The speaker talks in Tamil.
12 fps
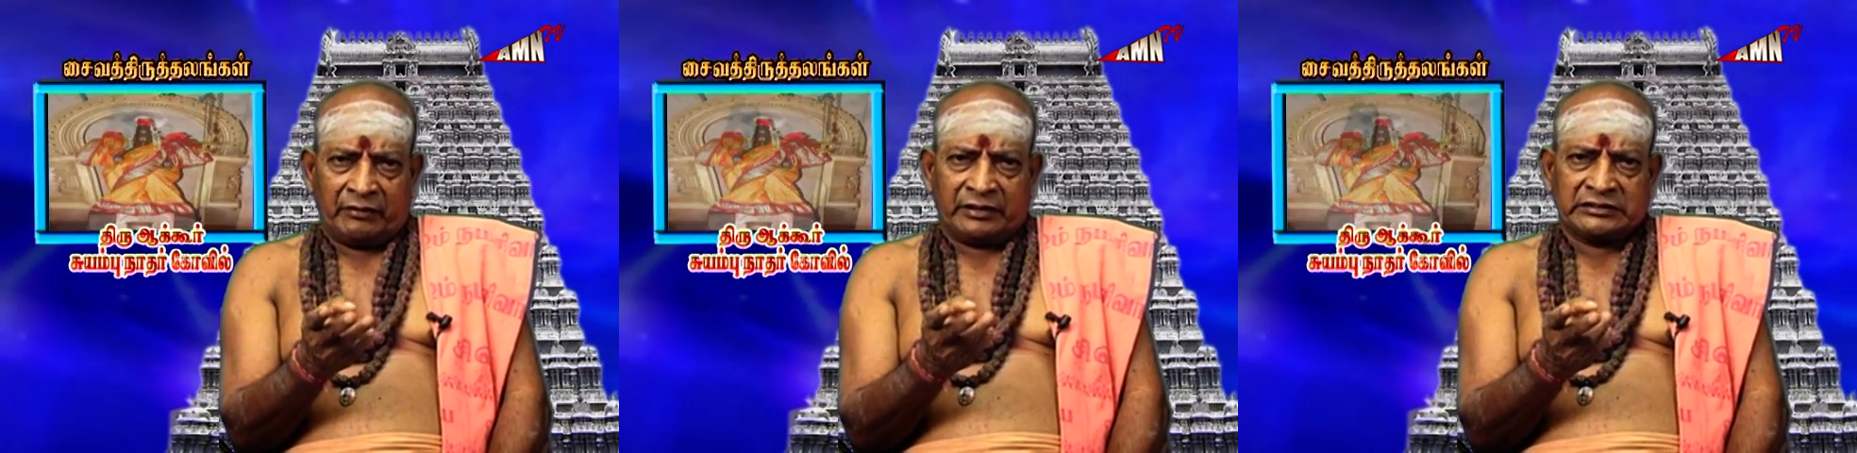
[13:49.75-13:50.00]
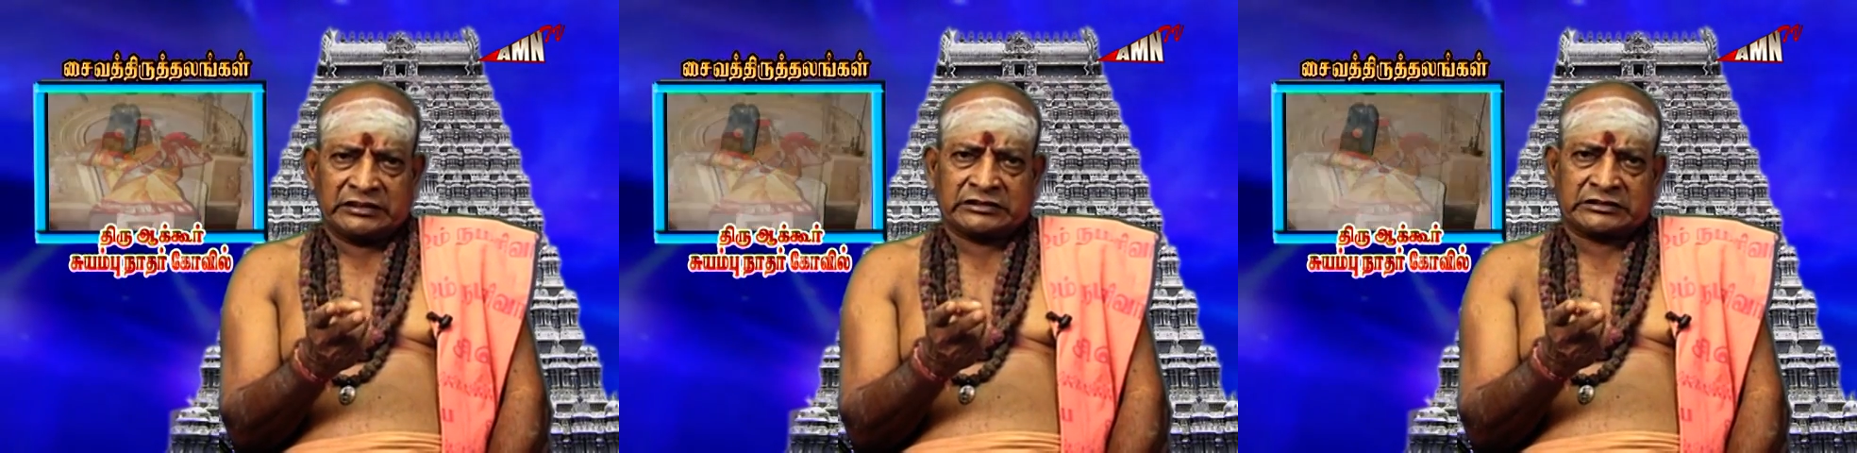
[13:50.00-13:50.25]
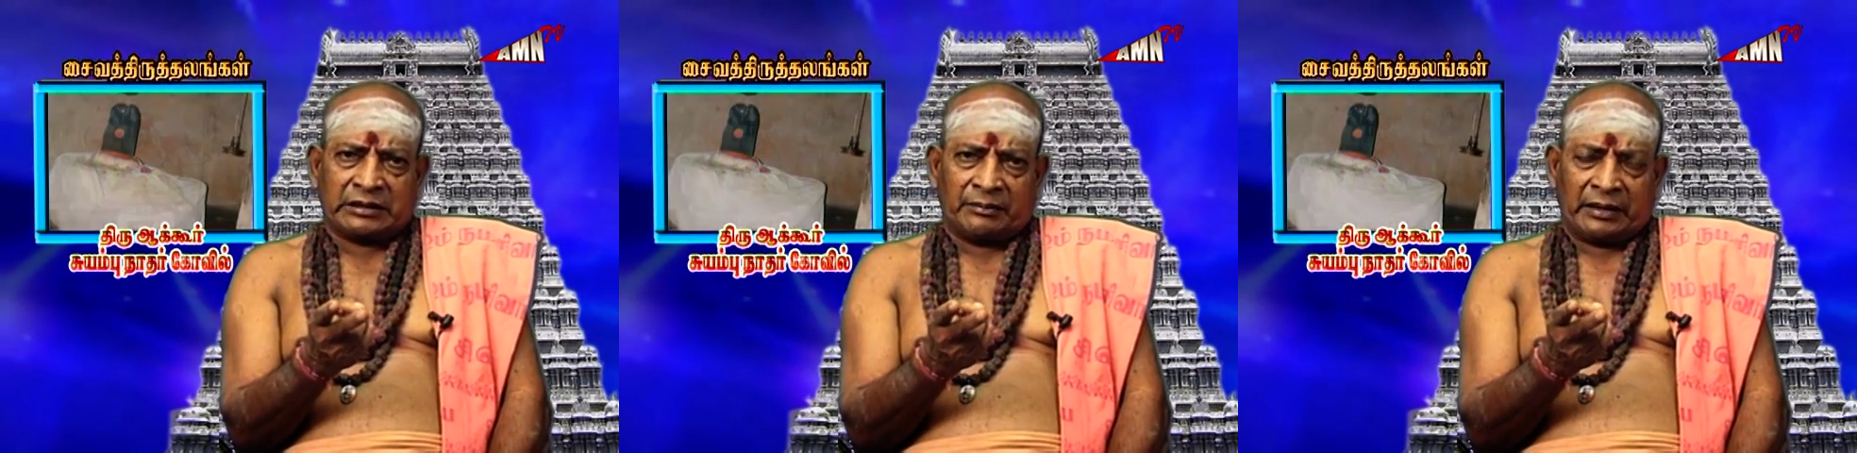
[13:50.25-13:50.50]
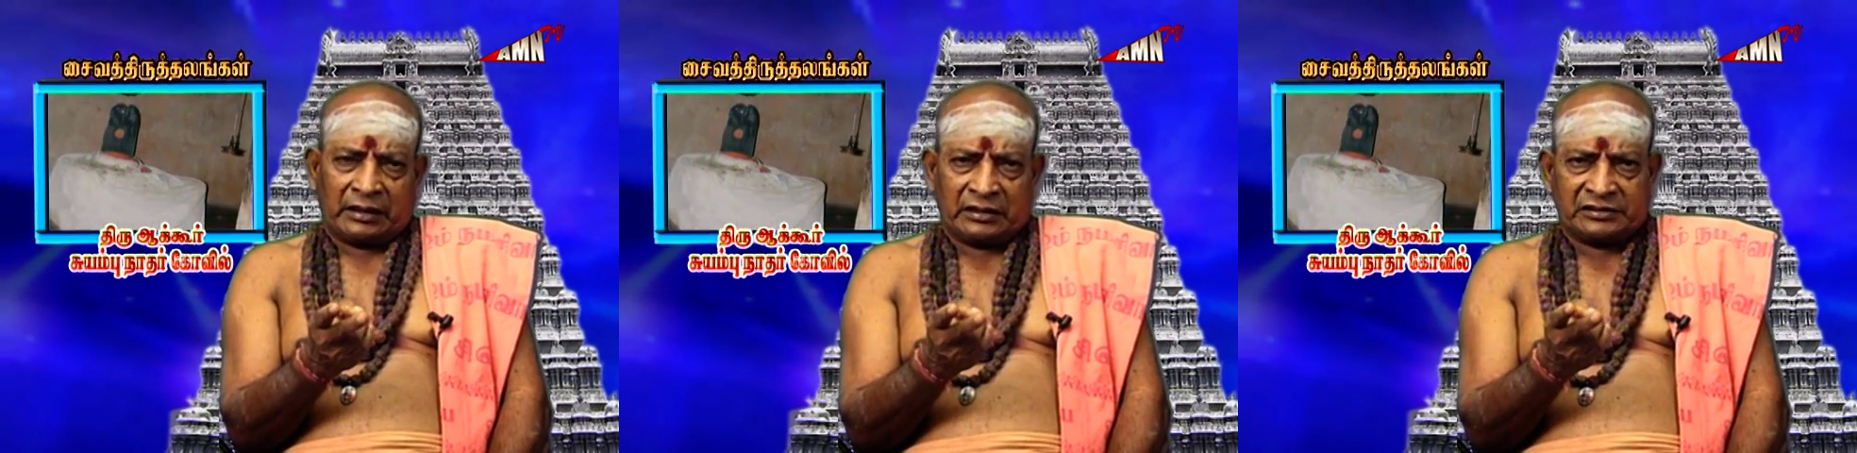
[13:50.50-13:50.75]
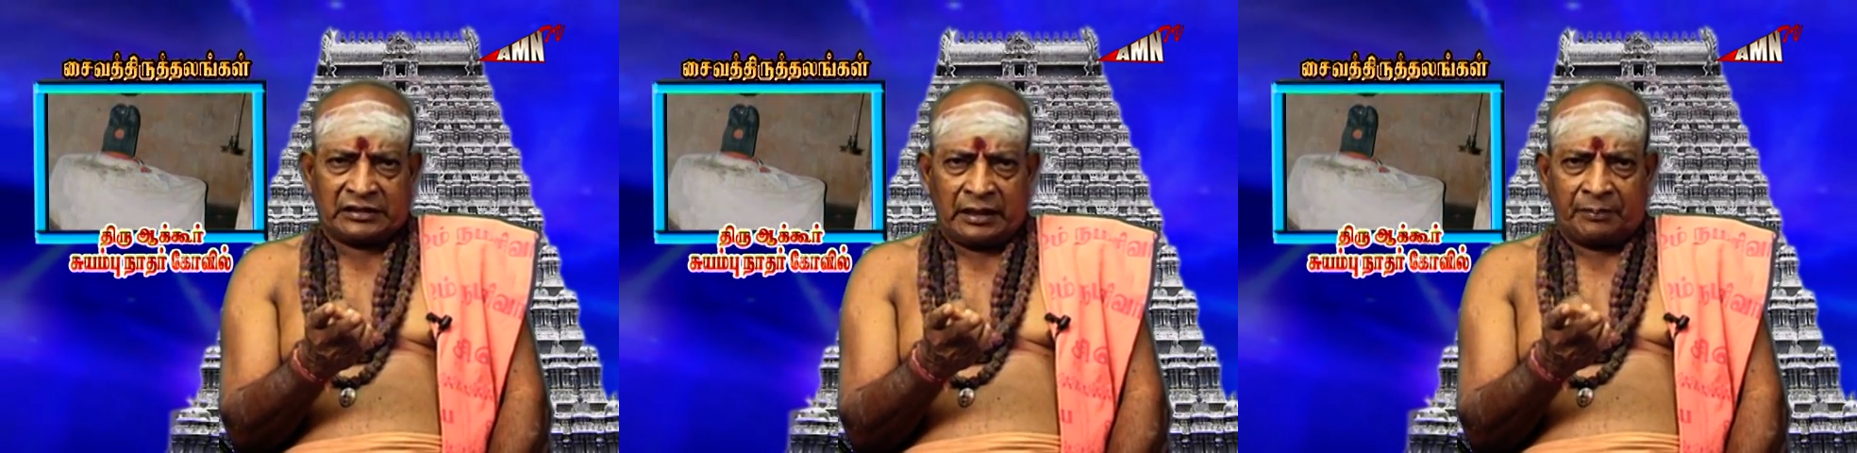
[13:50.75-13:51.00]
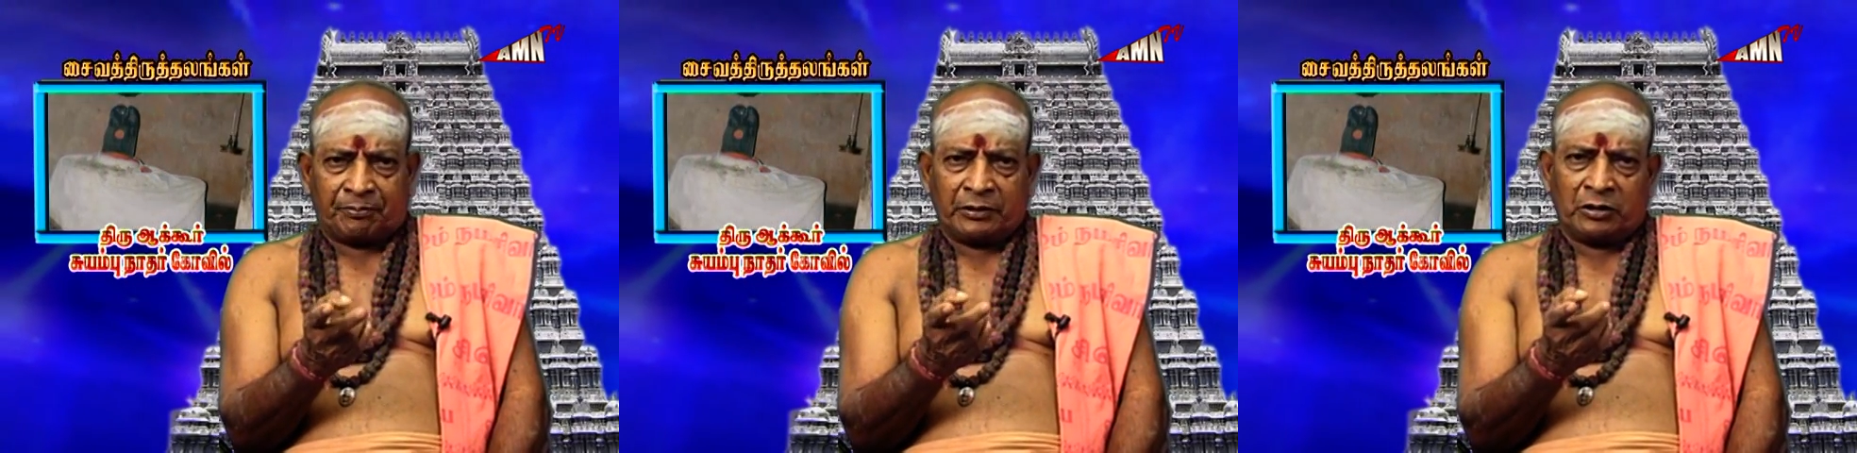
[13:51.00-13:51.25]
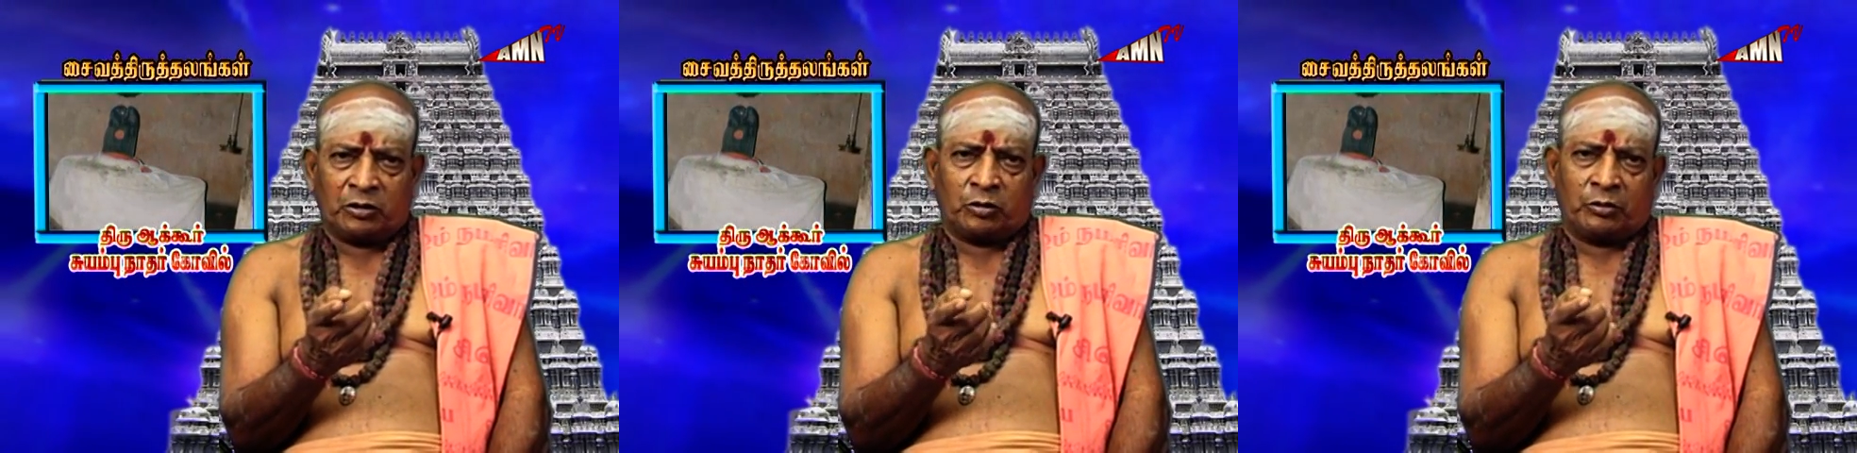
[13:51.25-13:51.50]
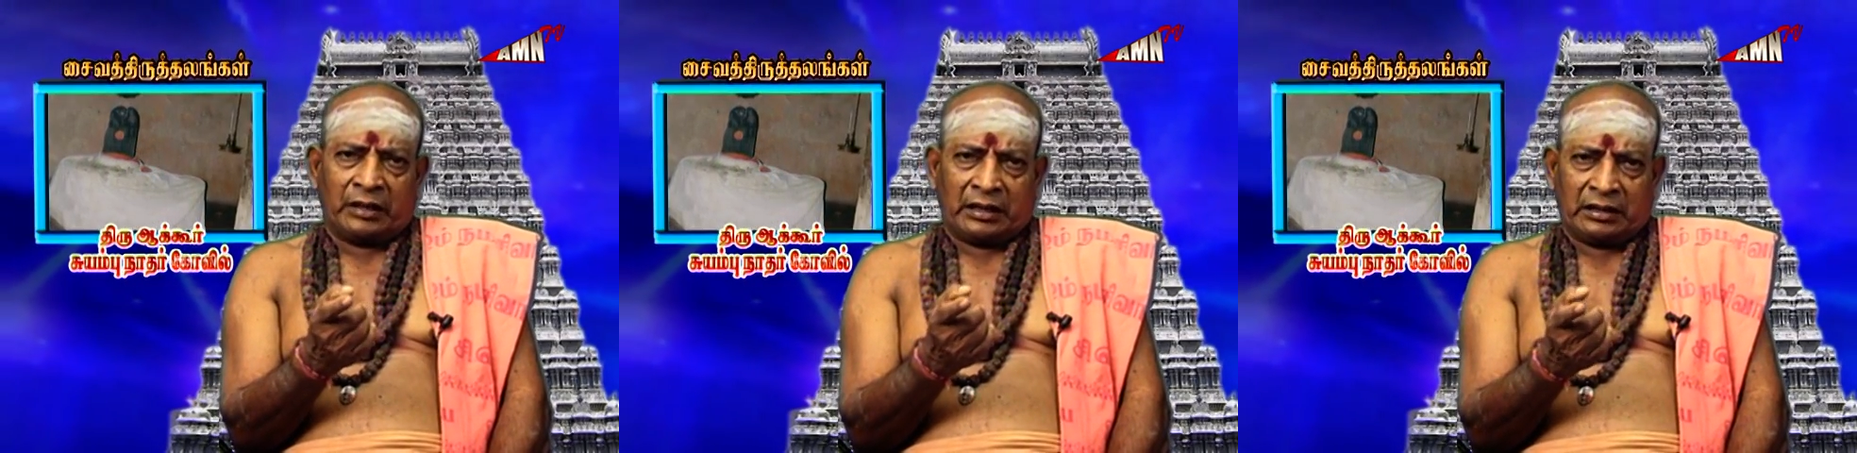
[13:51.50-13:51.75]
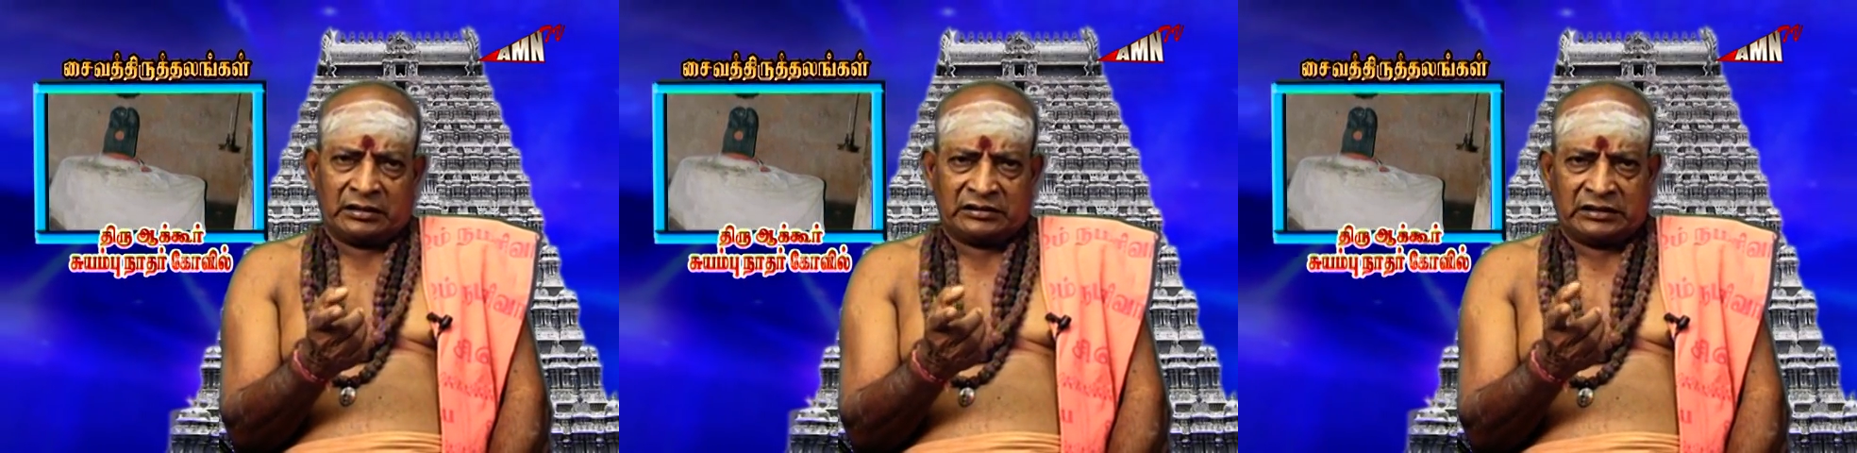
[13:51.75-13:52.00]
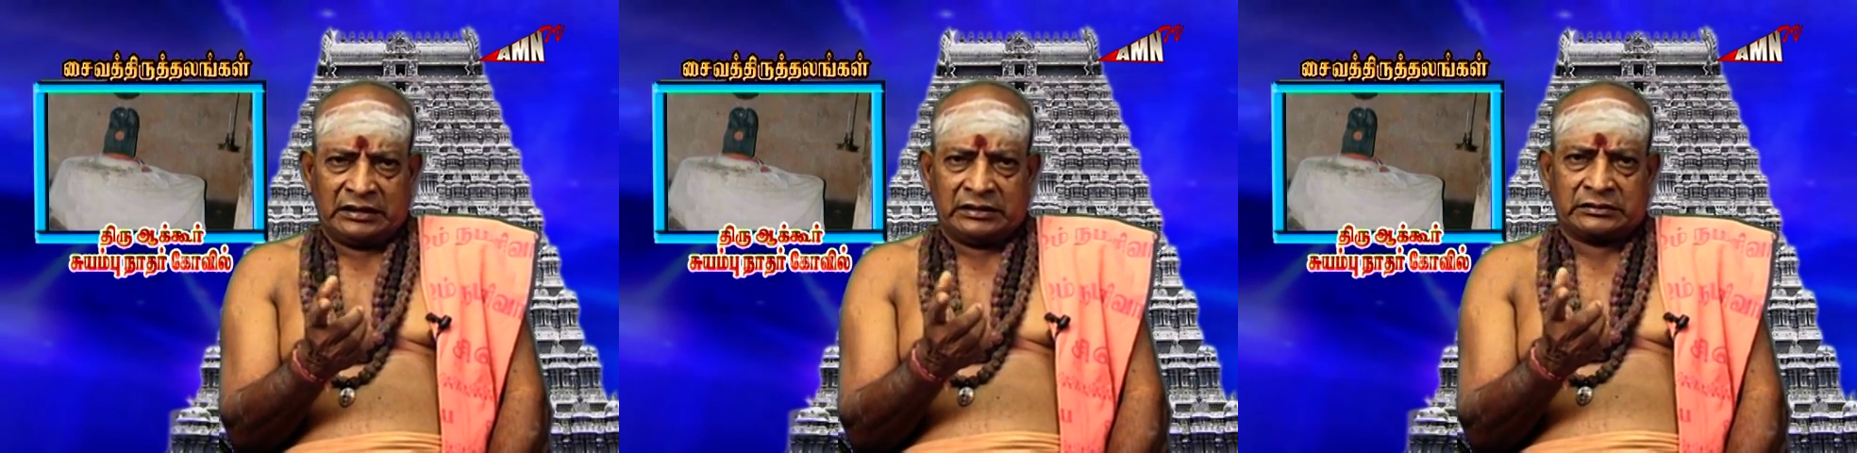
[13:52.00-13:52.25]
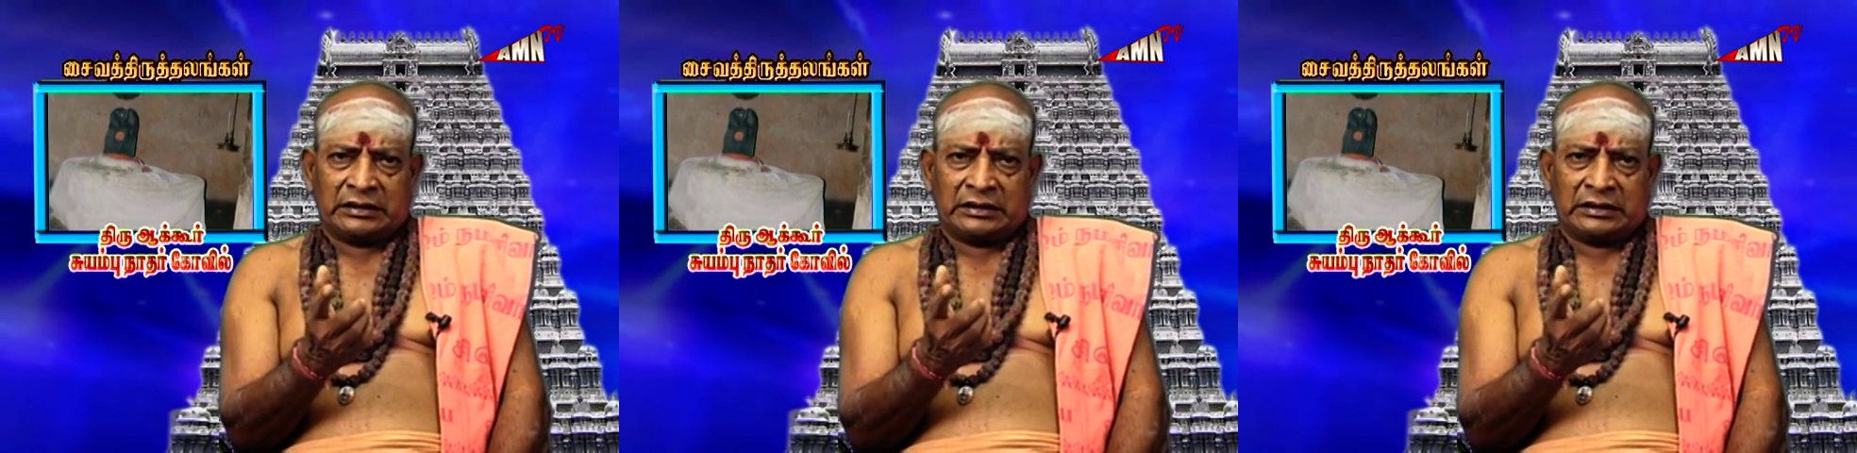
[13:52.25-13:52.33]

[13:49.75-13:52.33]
வஜிஷ்ட மகரிஷி பிருகு மகரிஷி